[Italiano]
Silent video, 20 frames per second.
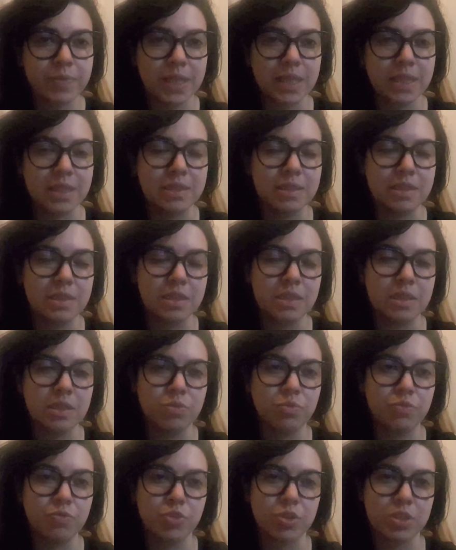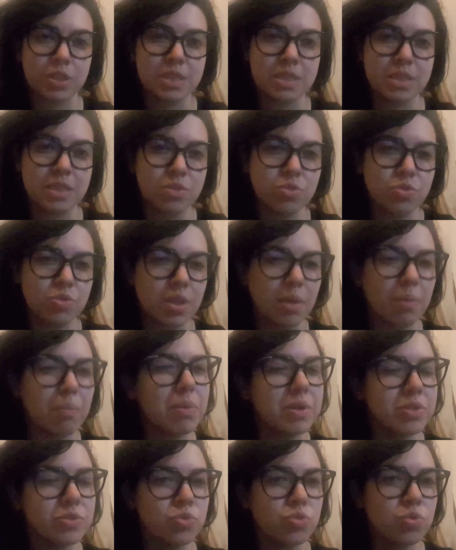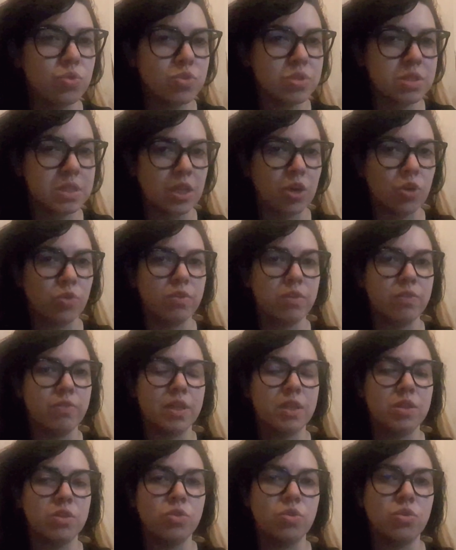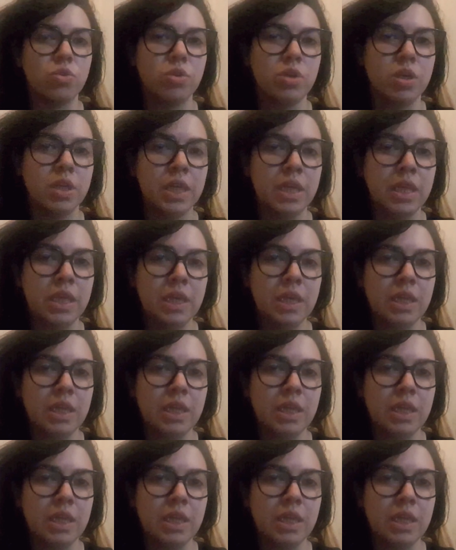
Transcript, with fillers: e di un forte senso di abbandono stanno vivendo,